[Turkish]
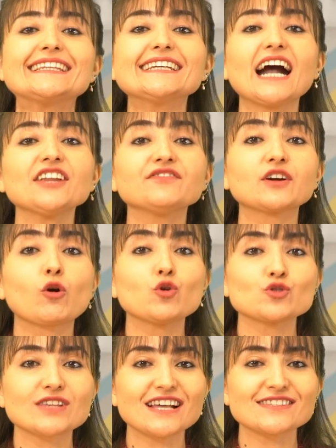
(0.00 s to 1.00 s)
Dikkat ve
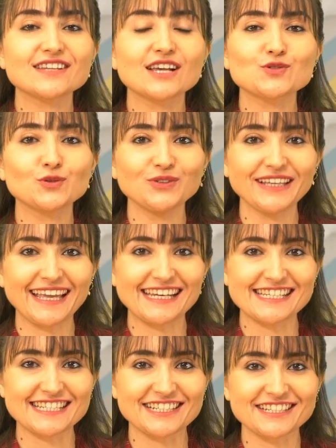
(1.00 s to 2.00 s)
konsantrasyonu da
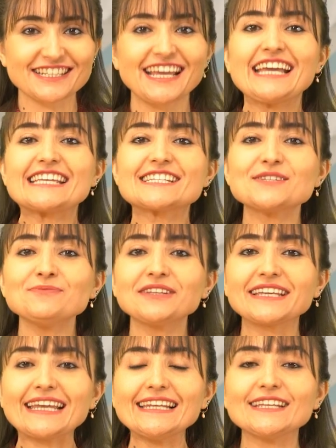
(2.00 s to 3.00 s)
gelişir.
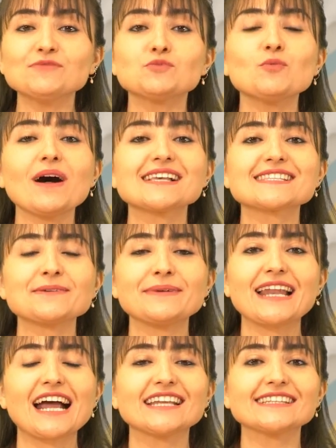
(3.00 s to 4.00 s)
Şimdi gelin bu
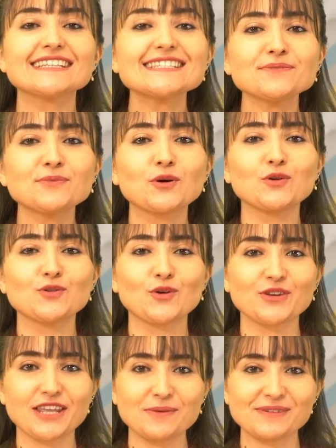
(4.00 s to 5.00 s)
malzemelerle nasıl bir oyun
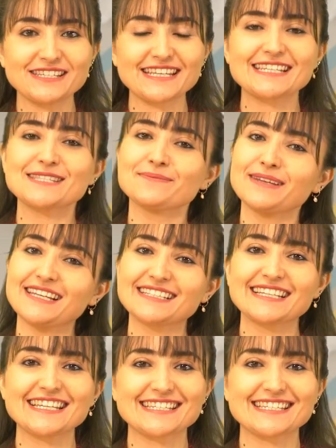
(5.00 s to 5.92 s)
oynayabileceğinizi birlikte